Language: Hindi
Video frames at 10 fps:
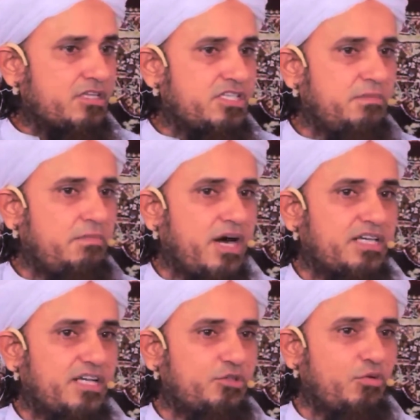अजीब
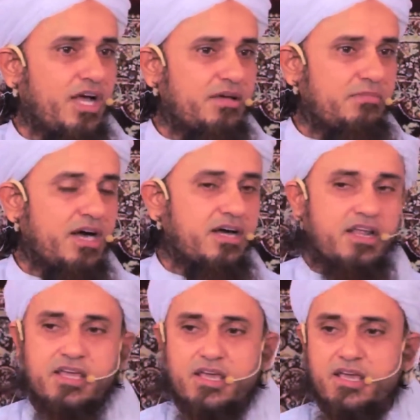बात है दुआएं मांग
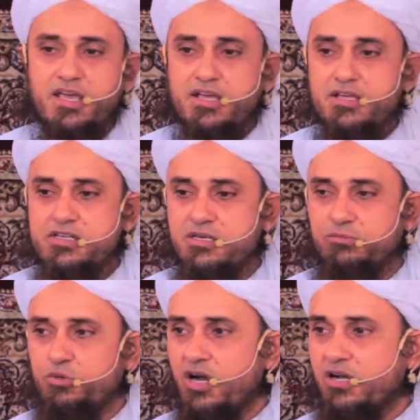रहे हैं
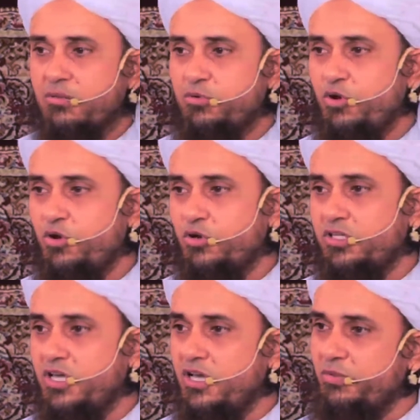जब दुआ कबूल
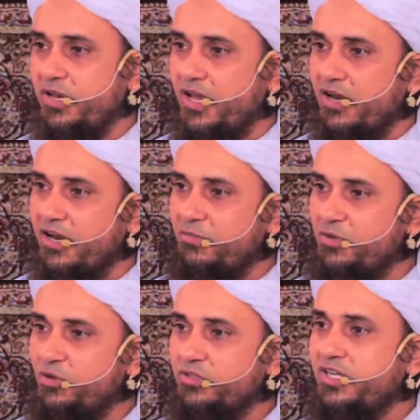होती है तो फिर हैरान
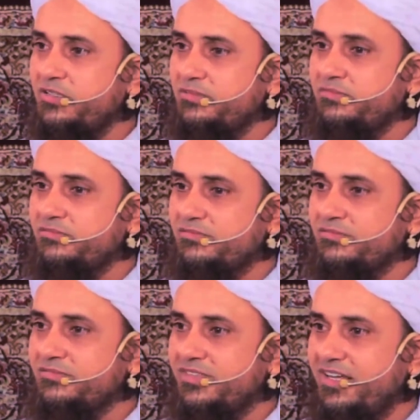भी होते
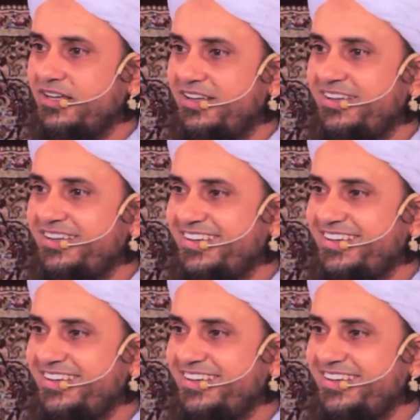हैं